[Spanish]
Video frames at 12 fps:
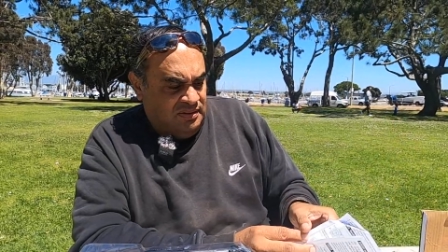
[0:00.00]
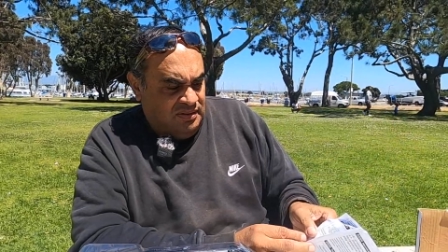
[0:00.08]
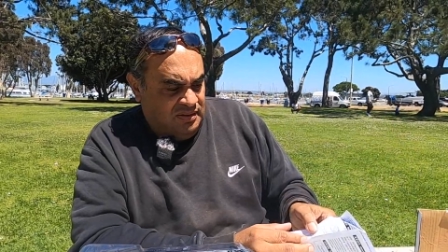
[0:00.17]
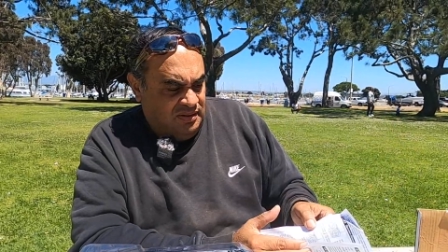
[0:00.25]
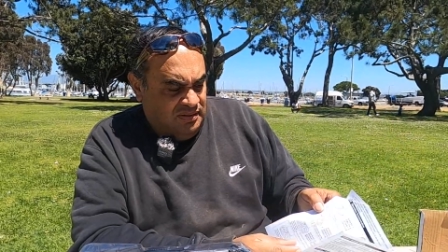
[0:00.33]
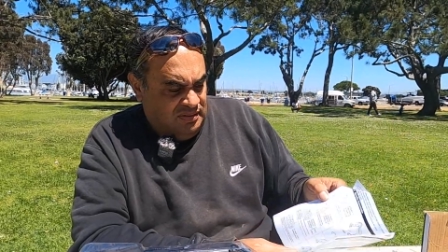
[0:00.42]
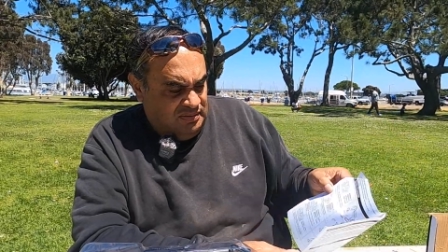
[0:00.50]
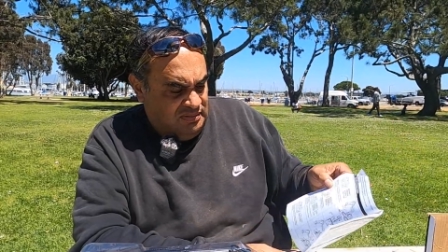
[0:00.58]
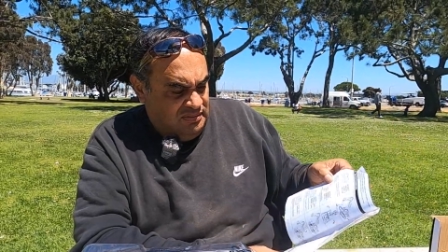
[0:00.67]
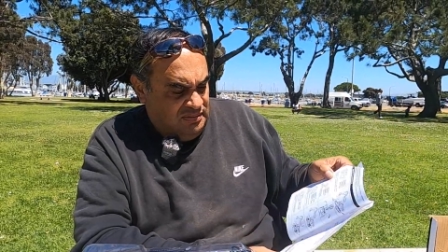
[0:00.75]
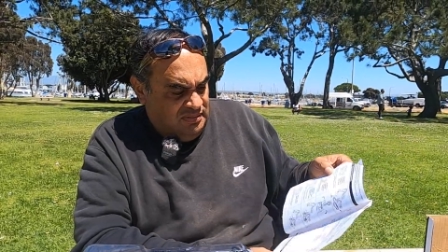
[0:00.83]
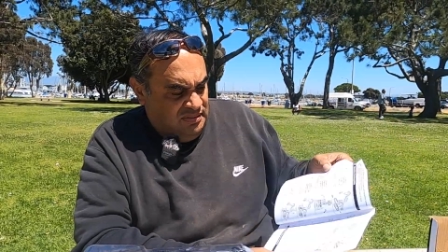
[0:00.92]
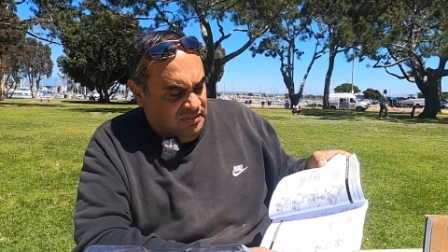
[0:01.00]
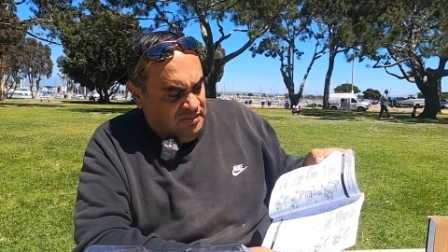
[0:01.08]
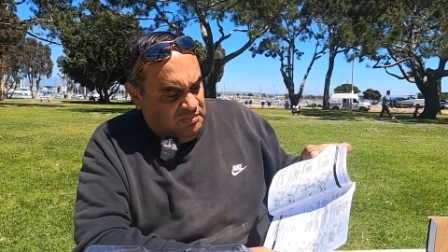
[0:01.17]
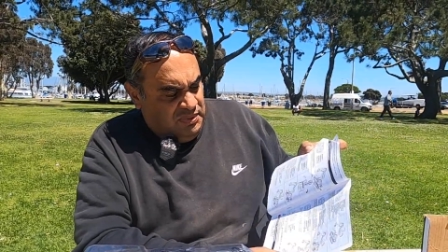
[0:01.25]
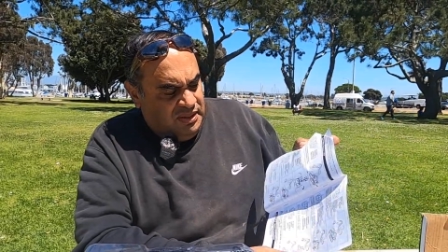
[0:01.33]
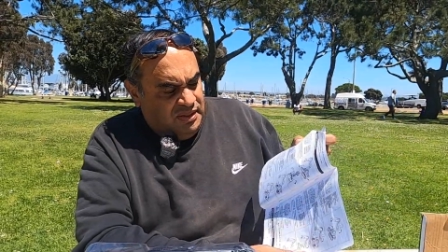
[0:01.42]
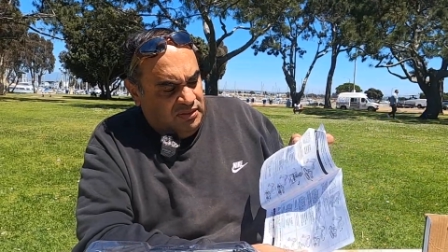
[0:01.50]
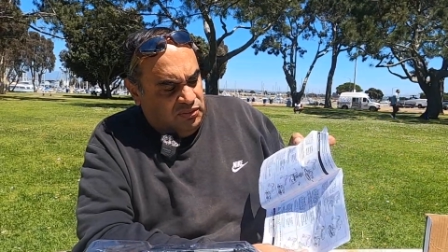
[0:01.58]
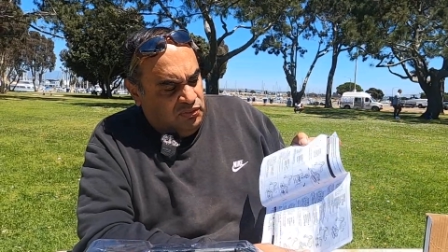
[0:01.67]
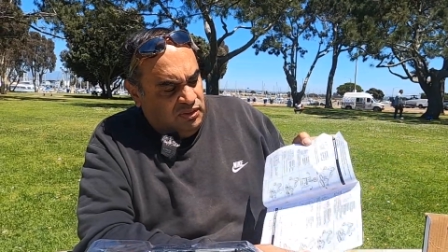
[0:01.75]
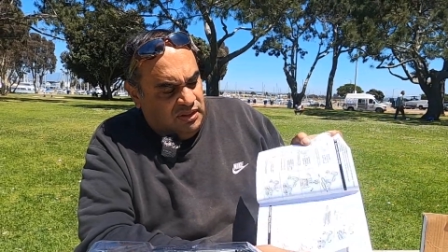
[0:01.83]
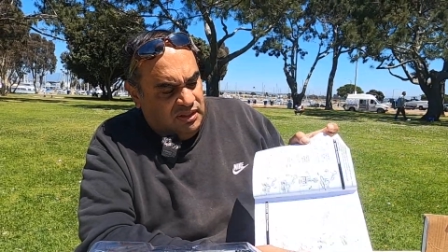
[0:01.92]
eh, Vienen
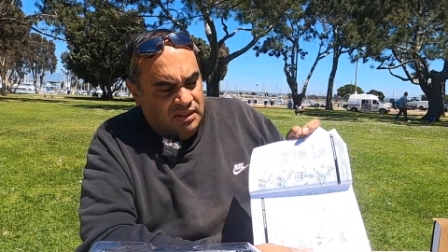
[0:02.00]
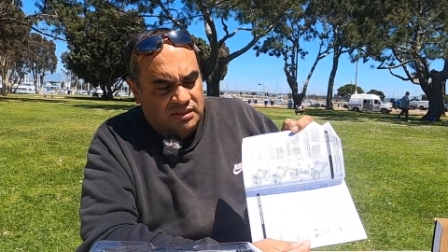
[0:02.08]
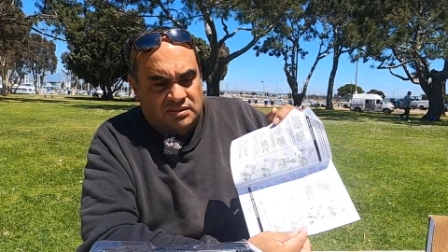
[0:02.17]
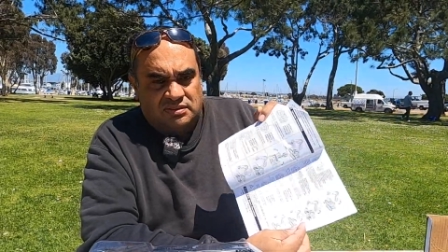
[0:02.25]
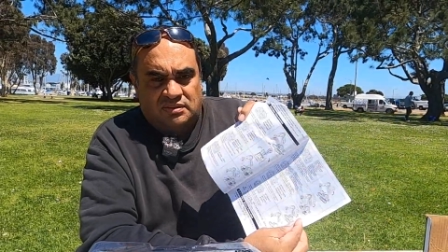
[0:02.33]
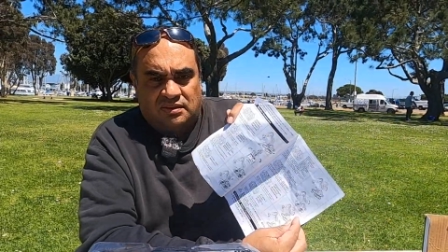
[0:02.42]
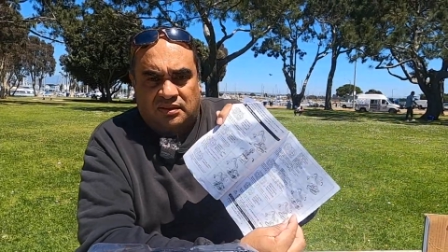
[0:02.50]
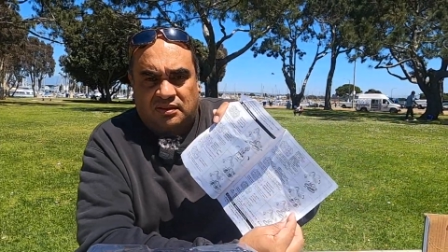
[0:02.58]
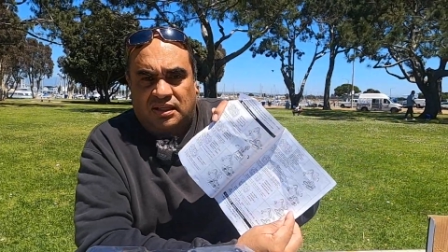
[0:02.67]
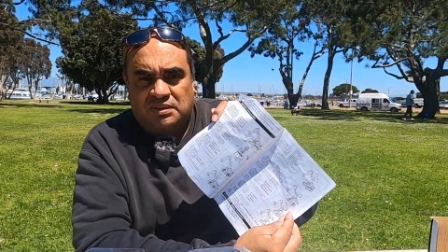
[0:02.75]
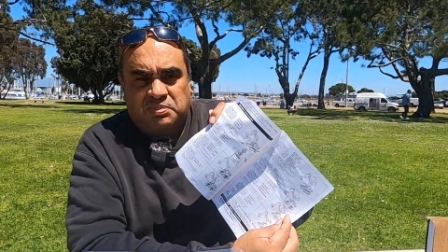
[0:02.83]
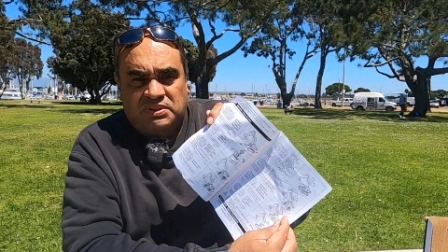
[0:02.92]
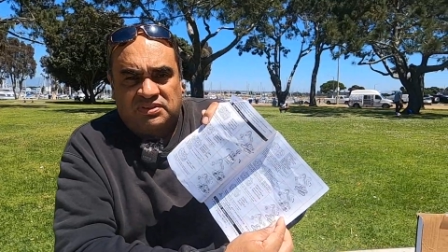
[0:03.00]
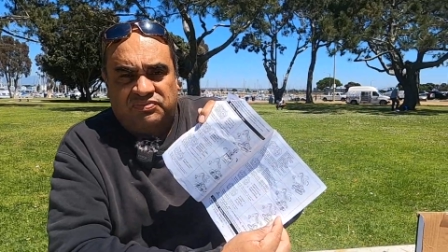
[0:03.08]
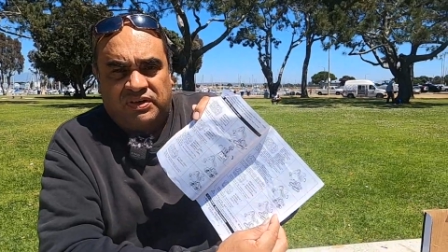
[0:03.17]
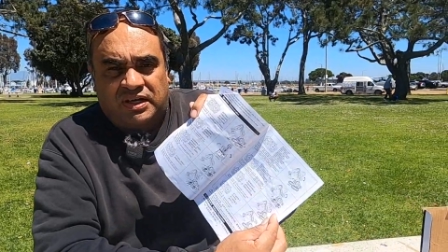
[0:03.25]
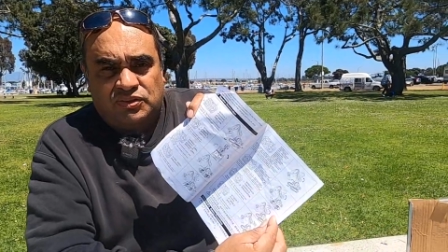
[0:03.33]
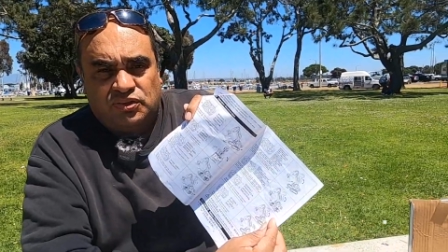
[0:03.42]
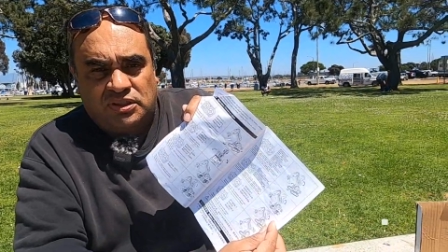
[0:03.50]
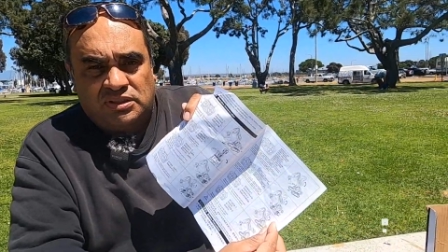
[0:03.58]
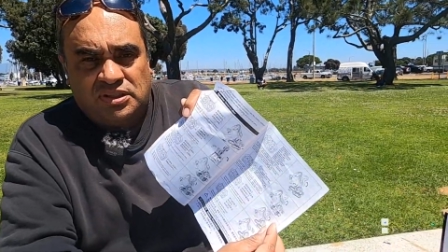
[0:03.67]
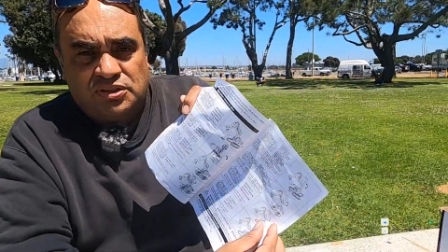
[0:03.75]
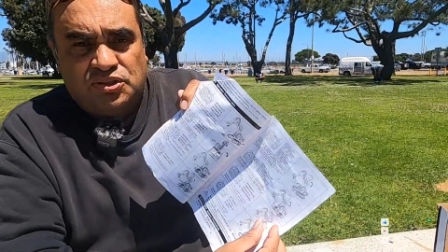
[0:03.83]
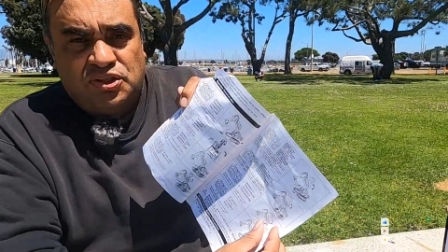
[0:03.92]
todas las
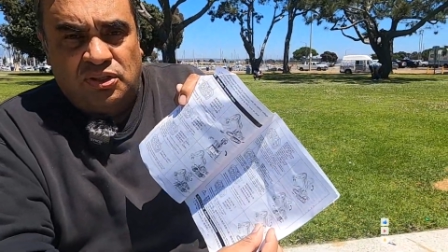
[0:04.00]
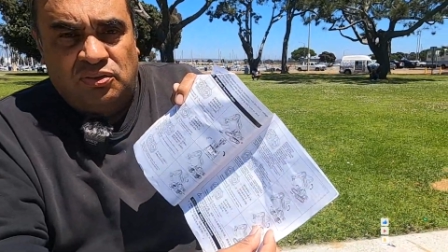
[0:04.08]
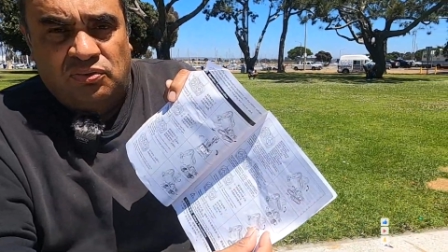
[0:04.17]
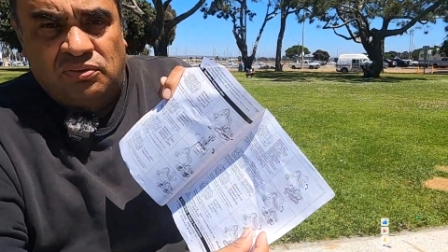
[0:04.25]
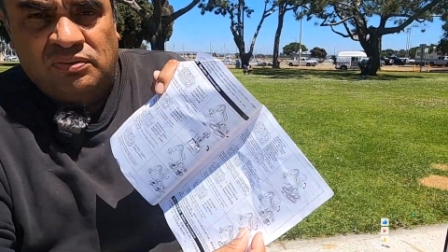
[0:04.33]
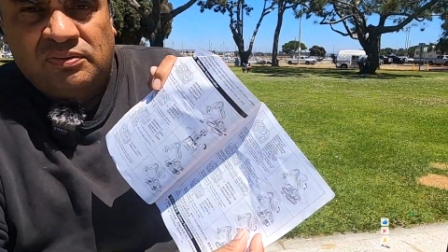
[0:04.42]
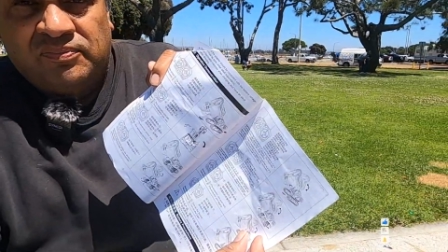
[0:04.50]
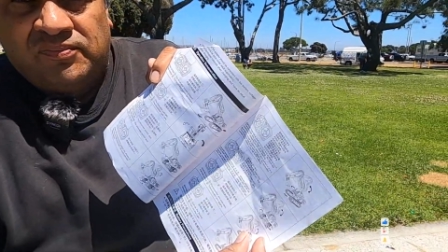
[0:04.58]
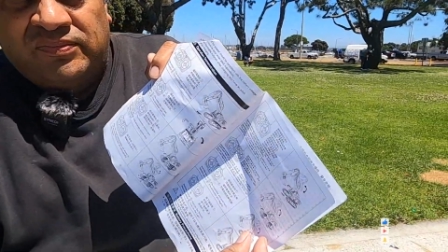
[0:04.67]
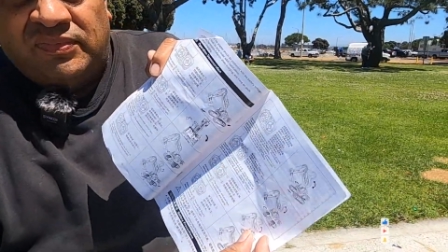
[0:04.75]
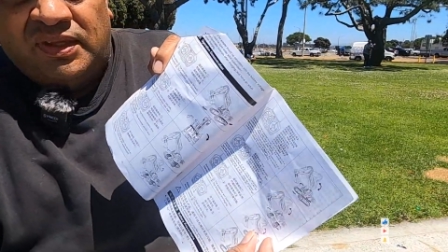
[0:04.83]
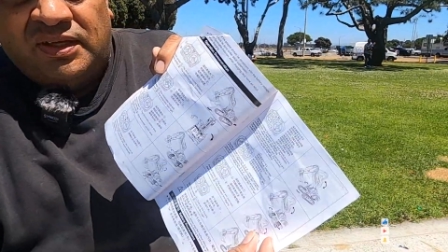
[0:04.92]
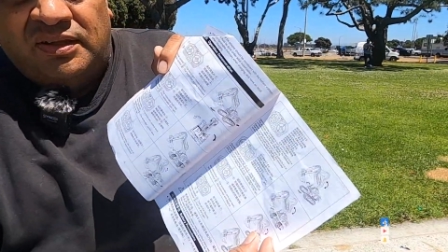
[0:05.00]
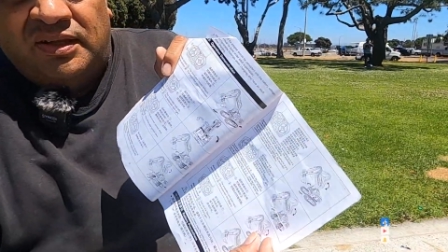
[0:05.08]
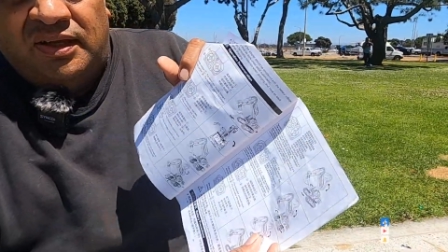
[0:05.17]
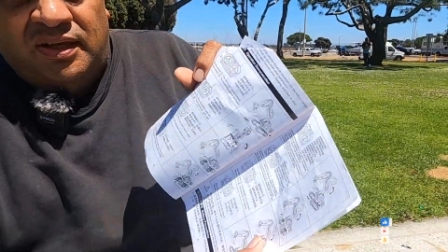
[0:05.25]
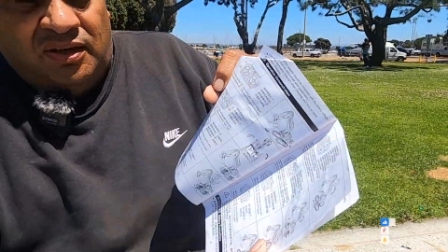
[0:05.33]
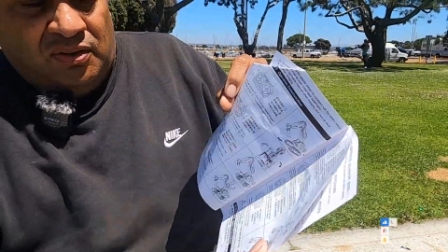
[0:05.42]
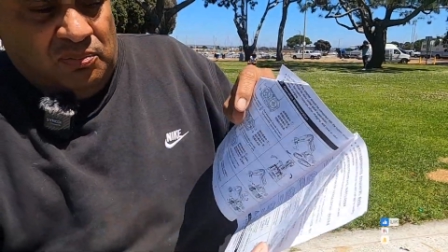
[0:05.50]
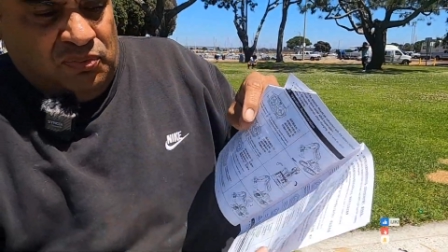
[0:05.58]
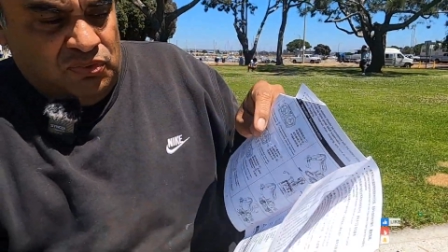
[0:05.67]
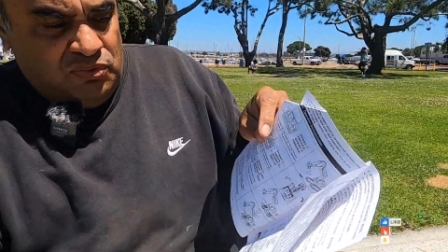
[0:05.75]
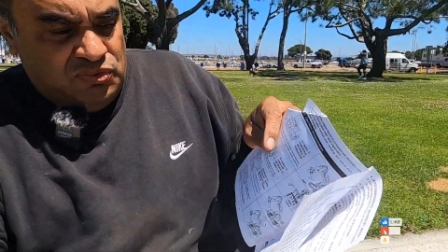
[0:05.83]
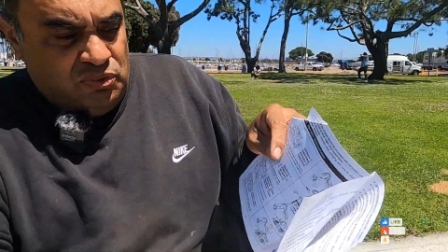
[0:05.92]
especificaciones en chino de
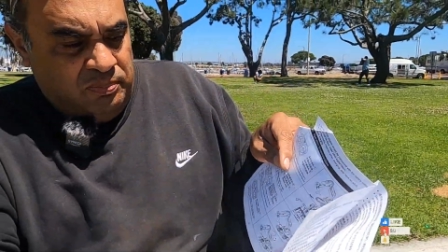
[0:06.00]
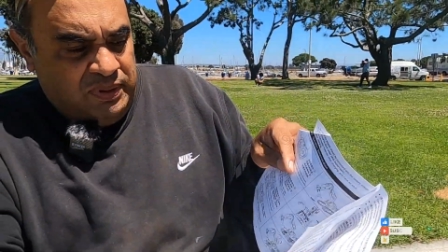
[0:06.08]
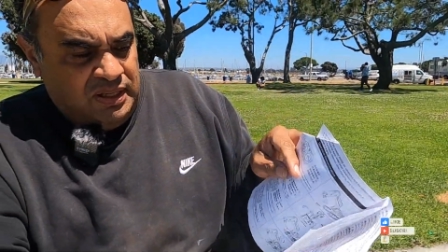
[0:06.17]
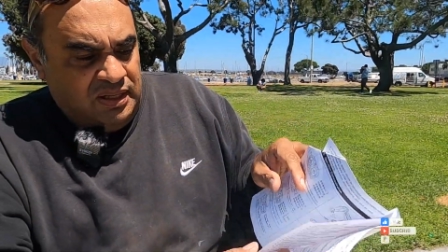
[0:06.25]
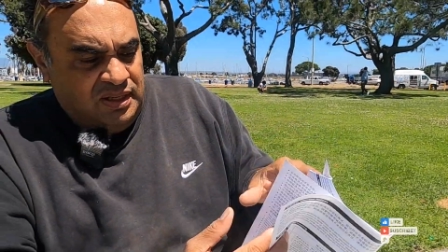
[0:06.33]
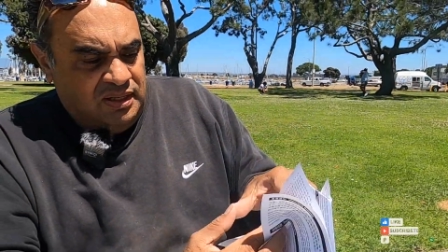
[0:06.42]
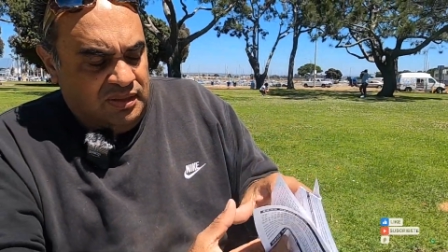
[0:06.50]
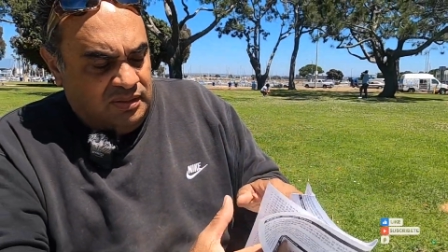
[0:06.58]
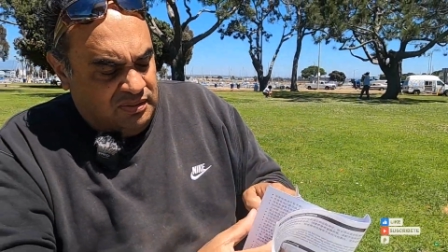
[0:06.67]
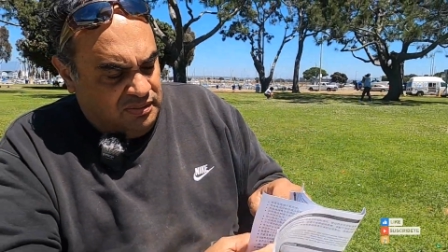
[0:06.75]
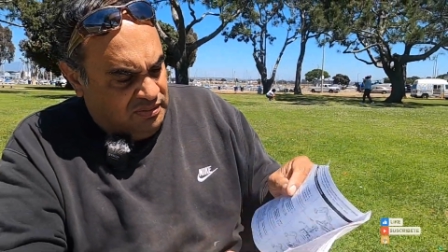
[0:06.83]
cómo se opera el...